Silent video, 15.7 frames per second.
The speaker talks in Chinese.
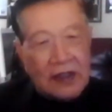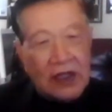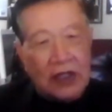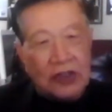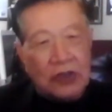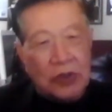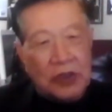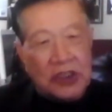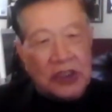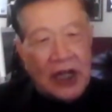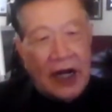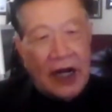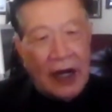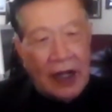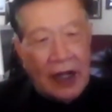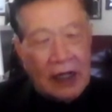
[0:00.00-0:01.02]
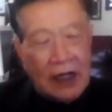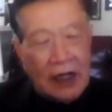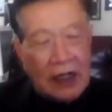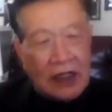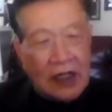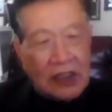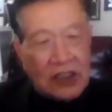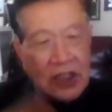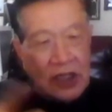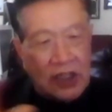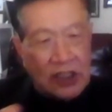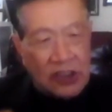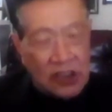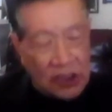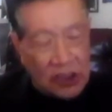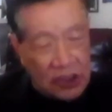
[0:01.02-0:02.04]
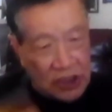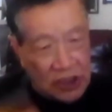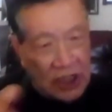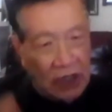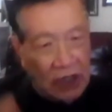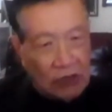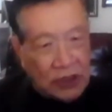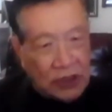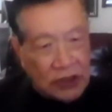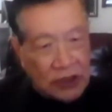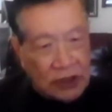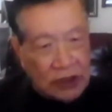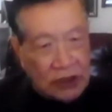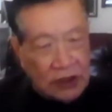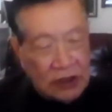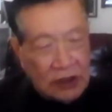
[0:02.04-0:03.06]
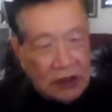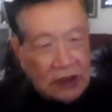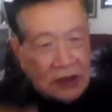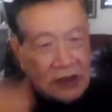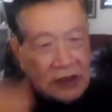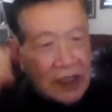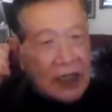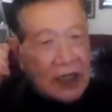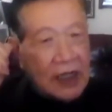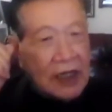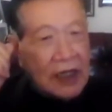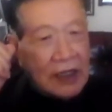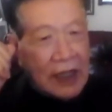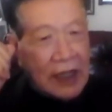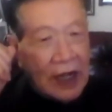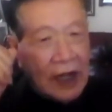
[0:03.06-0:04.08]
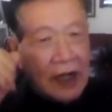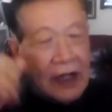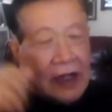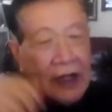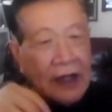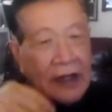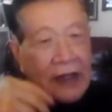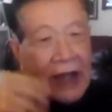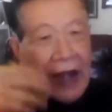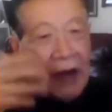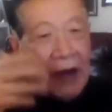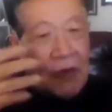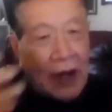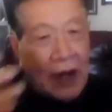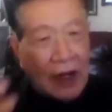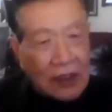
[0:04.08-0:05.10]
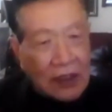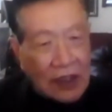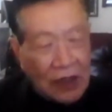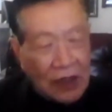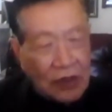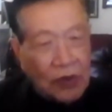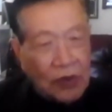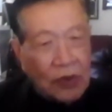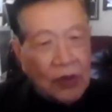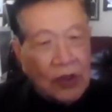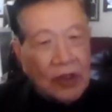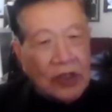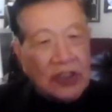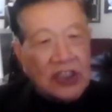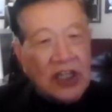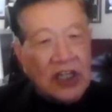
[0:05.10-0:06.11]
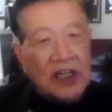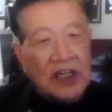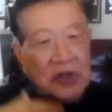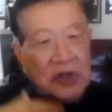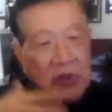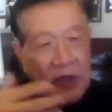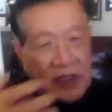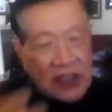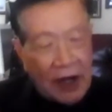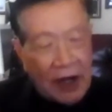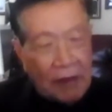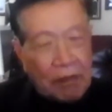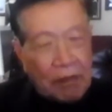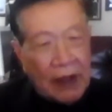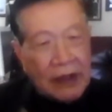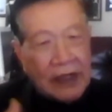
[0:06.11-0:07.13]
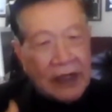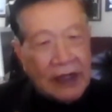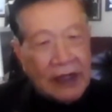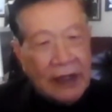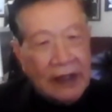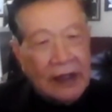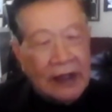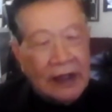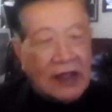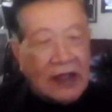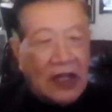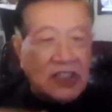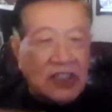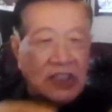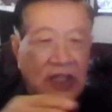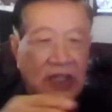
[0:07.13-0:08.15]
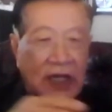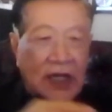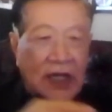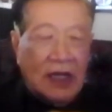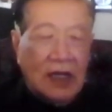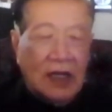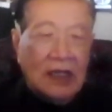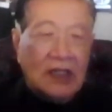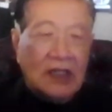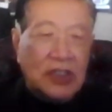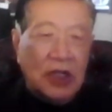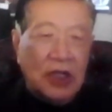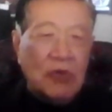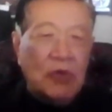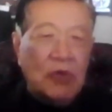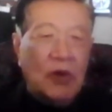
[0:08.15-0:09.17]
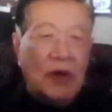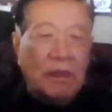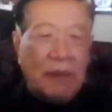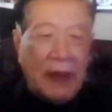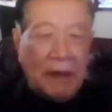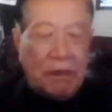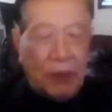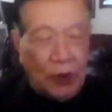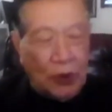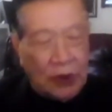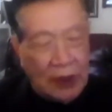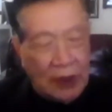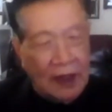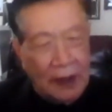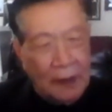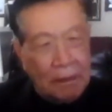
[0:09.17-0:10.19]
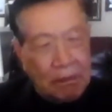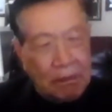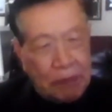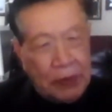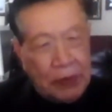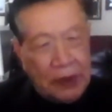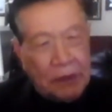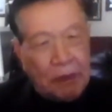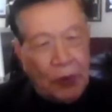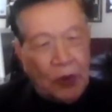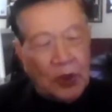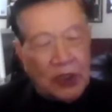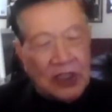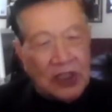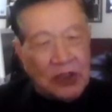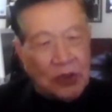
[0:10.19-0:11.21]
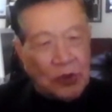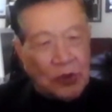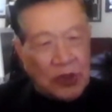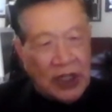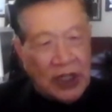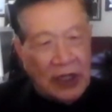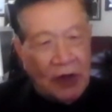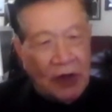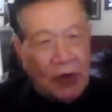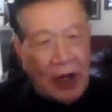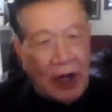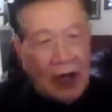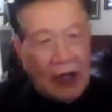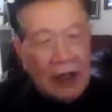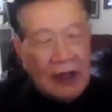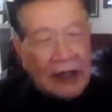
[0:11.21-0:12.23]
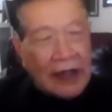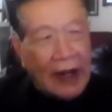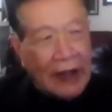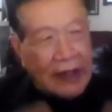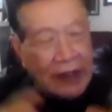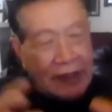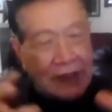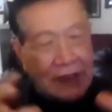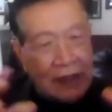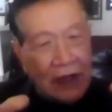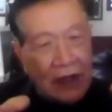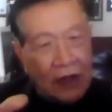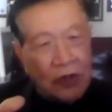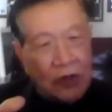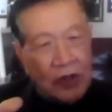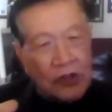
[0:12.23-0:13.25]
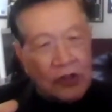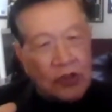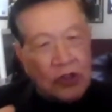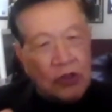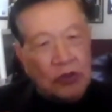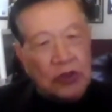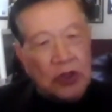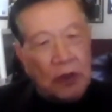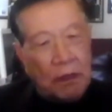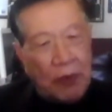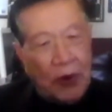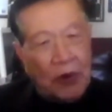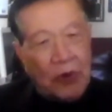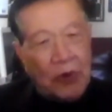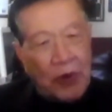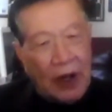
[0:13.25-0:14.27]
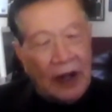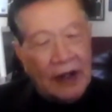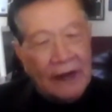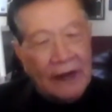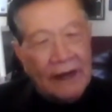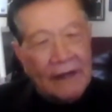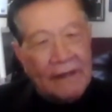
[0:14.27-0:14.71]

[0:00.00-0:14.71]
这个 suicide hotline 它是二十四小时，你可以跟他谈话，他有心理学家帮你。但是这个生活逼迫的逼迫这种型的话，他一定要有个 social program，